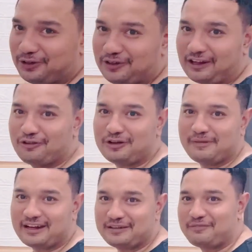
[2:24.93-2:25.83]
dulur aku
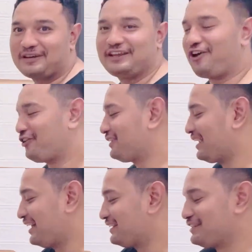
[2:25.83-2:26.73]
kemarin beli
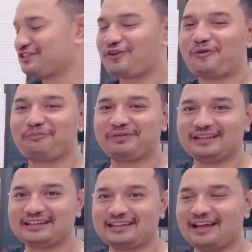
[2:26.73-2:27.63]
online di
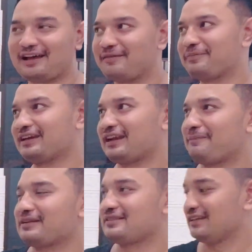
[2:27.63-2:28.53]
Shopee ya pengen
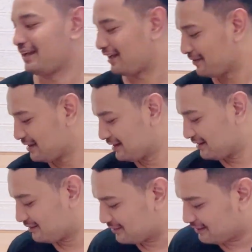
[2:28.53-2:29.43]
apa sih ya
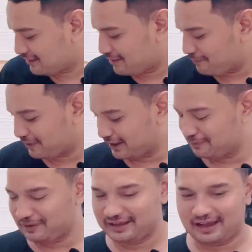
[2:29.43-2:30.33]
pengen
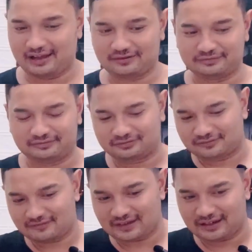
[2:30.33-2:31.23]
beli yang
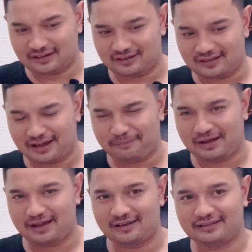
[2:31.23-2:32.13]

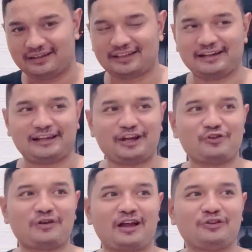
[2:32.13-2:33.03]
apa yang dari
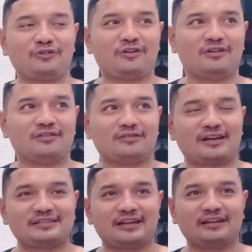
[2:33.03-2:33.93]
kayu-kayu kok
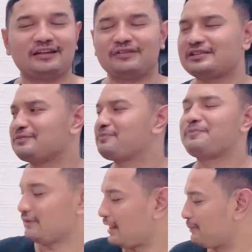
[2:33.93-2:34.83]
rasanya wis
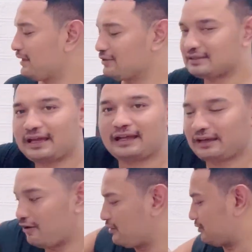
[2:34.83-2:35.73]
tapi guys
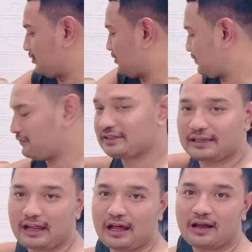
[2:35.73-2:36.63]
enak oh, wis
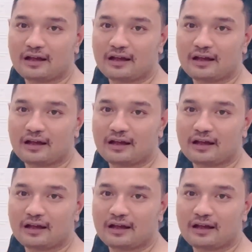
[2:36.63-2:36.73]
enak